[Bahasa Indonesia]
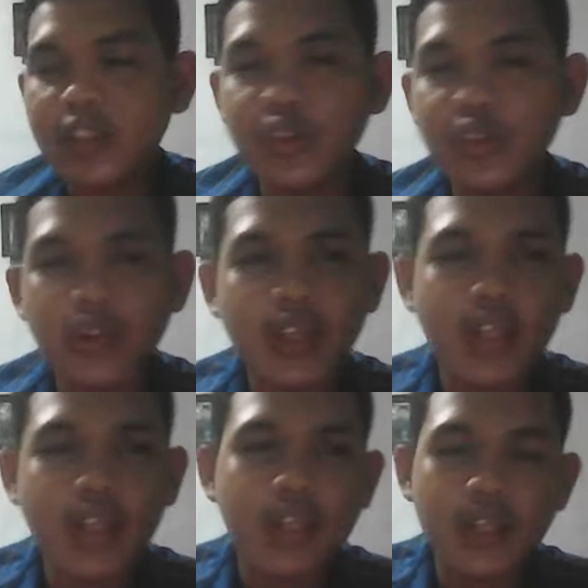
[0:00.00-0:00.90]

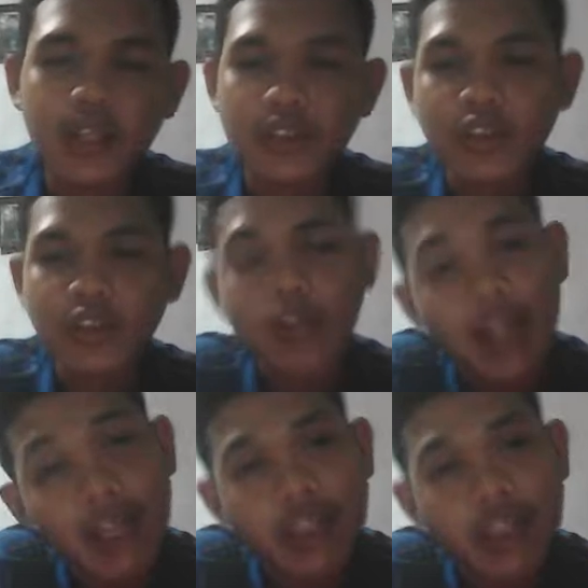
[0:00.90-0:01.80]
jurnal
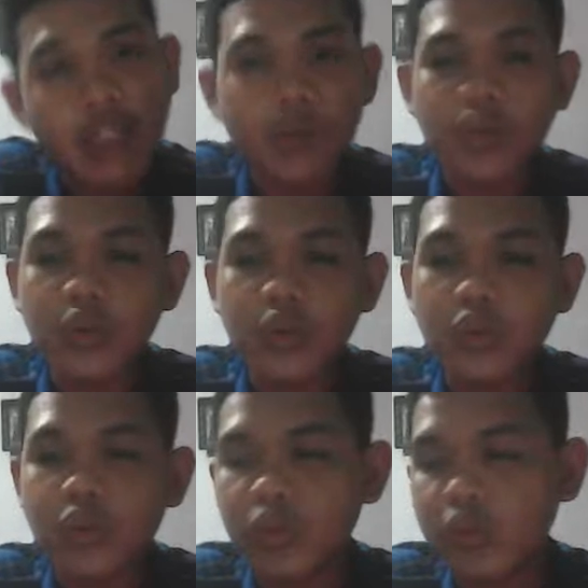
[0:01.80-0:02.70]
sekolah atau
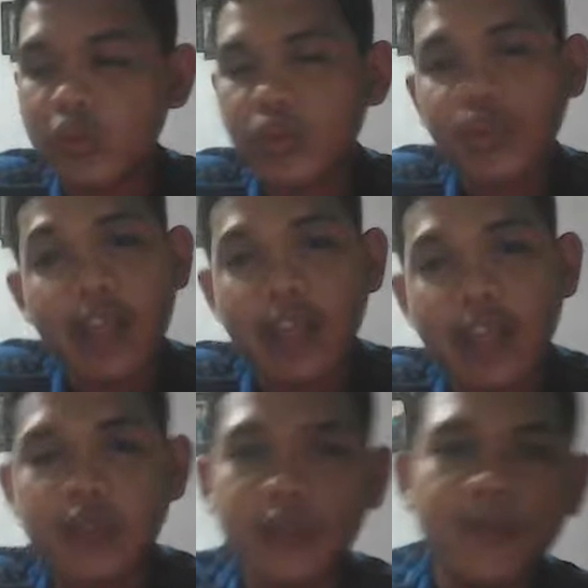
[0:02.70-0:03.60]
kuliah
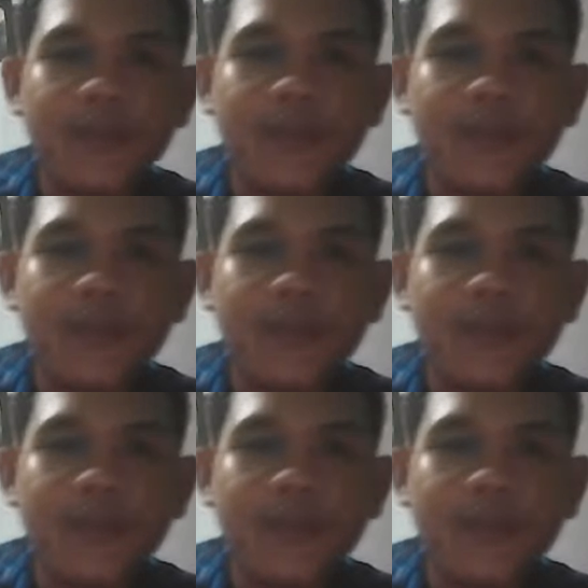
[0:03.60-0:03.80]
itu.